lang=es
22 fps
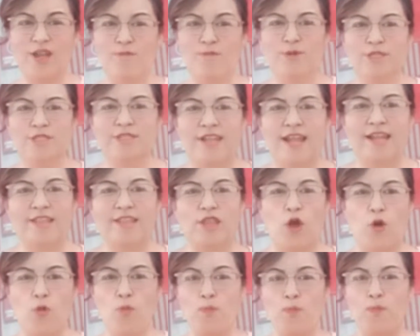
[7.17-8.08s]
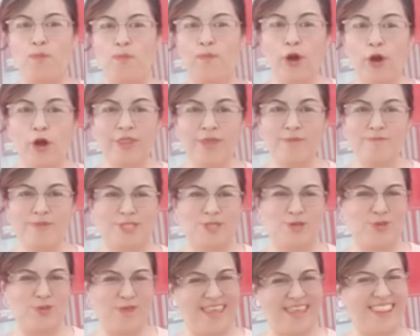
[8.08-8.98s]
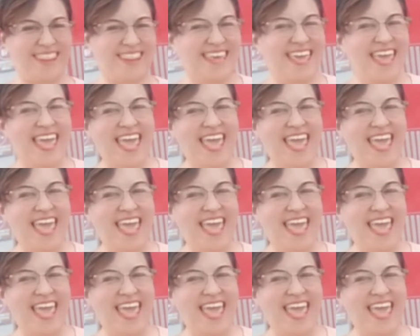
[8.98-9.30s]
quiero mostrarte un poco de mi ciudad.